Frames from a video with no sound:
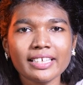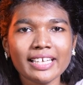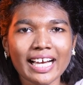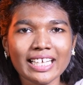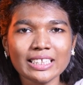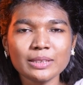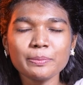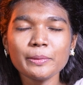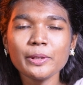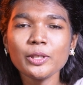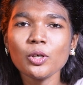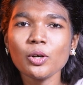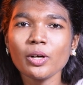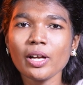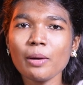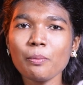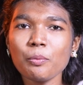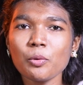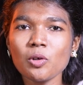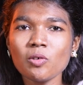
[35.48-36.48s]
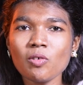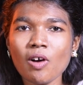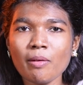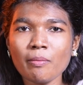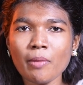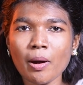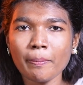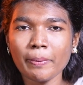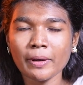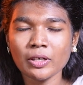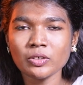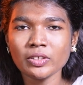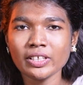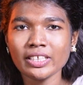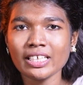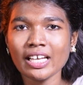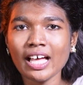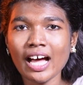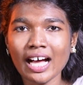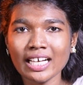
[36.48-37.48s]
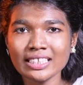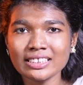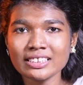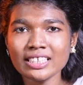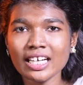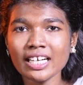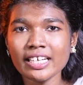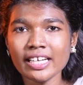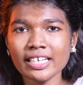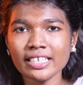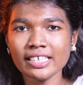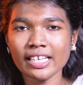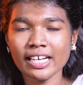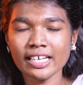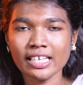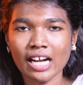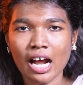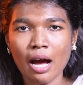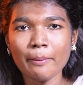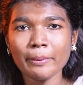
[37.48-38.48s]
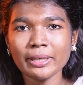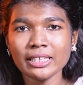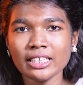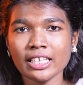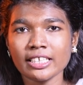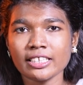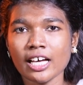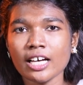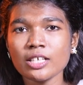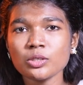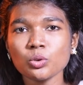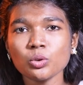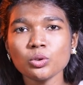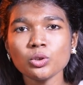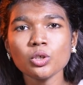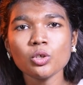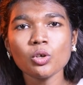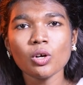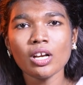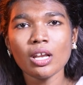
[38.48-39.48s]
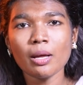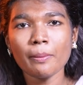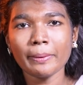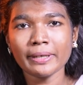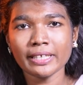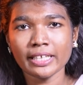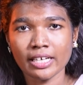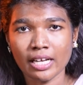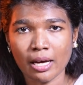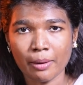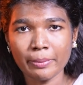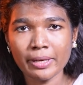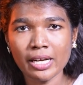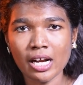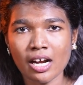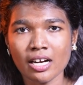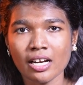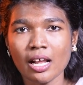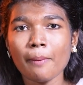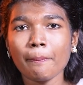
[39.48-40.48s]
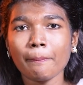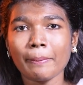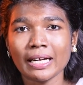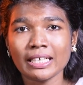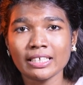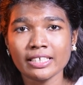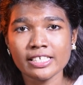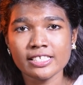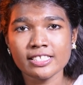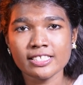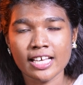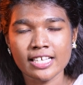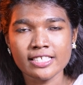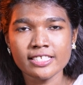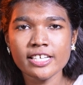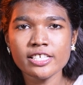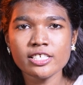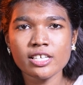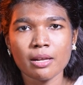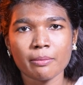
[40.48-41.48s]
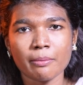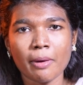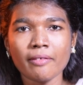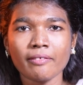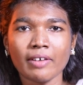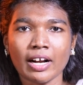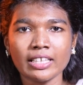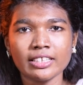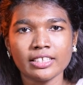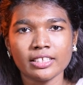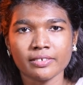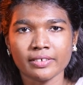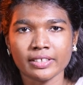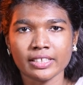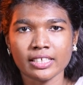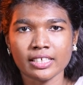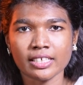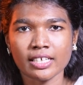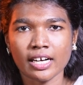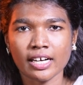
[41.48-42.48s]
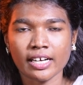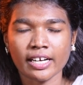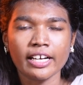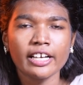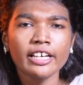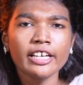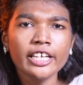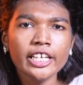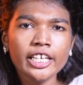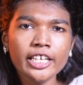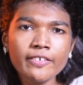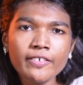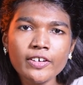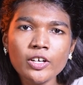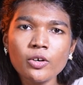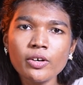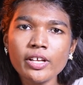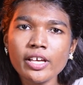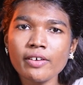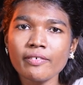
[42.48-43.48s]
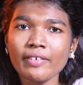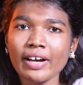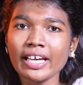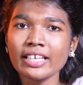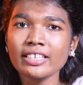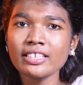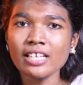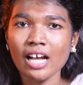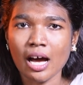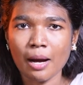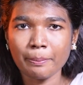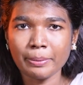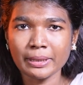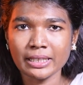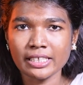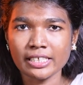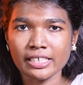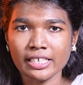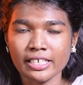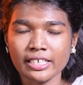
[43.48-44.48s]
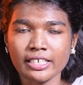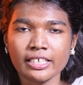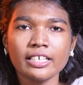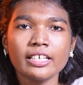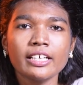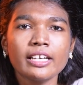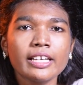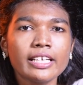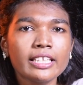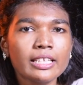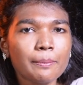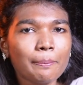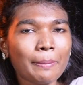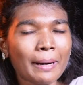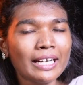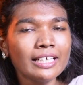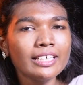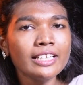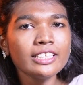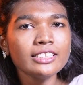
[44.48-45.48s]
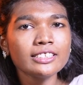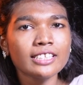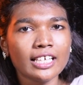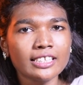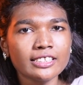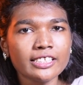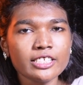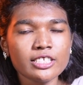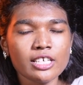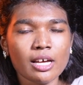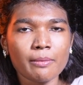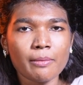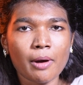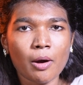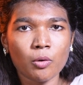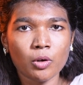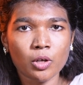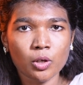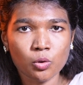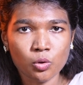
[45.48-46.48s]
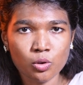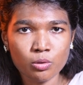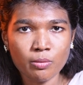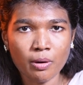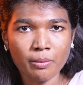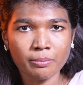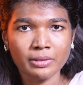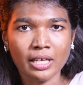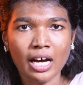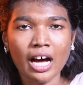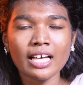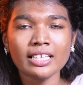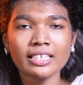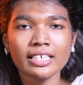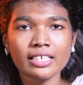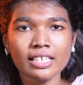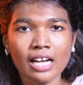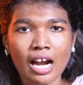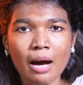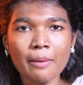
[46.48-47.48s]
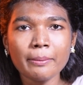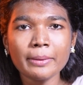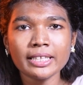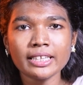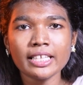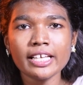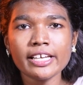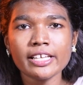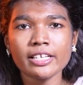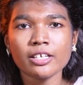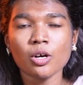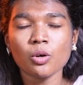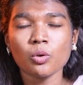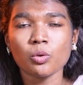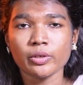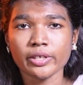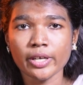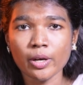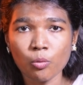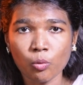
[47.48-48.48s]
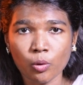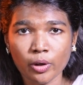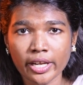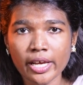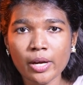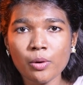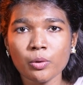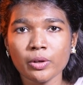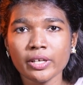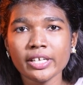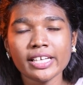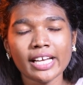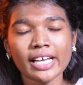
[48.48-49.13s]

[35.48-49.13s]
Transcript: காஷ்மீரோட புல்வாமா பகுதியில் அச்சான் என்கிற கிராமத்தில் தான் சுட்டு கொல்லப்பட்ட நபரான பண்டிட் சஞ்சய் சர்மா வாழ்ந்துட்டு வந்திருக்காங்க இவருடைய வயது நாற்பத்தி இரண்டு இந்த பண்டிட் சஞ்சய் சர்மாவோட குடும்பம் தான் அந்த கிராமத்திலே இருக்கக்கூடிய ஒரே ஒரு